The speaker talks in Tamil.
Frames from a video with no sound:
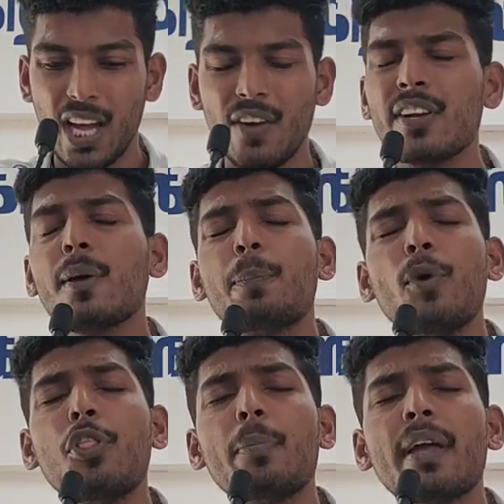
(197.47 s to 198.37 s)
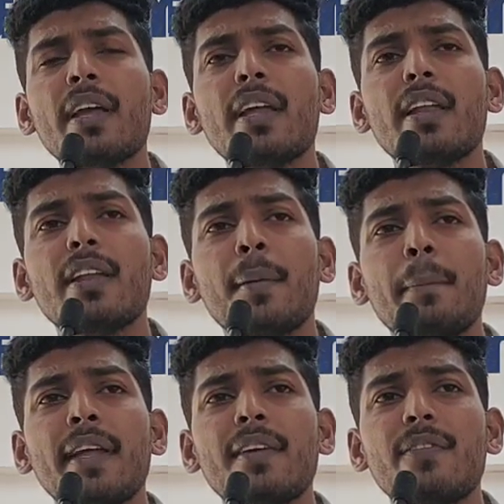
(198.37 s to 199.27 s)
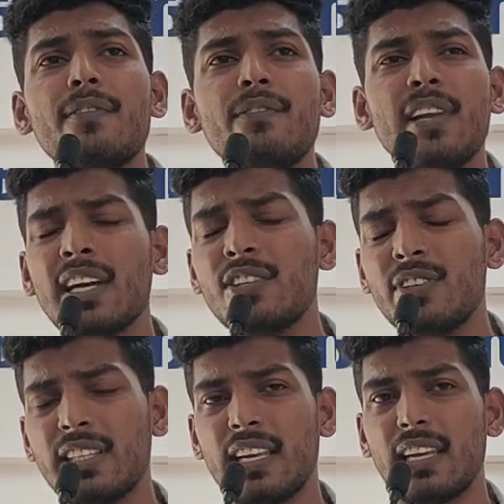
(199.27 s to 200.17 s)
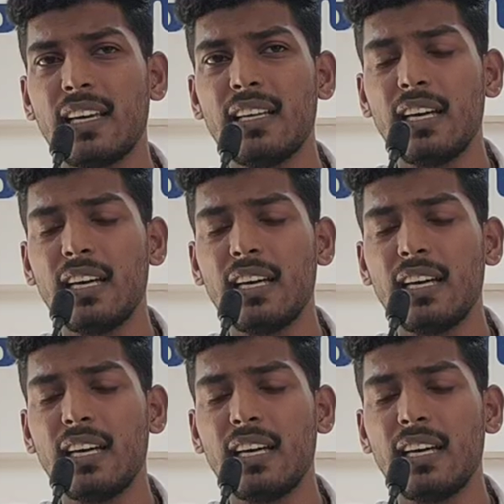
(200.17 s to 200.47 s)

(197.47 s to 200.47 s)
அவர் எப்பொழுதுமே நம்மை விளக்குவதல்ல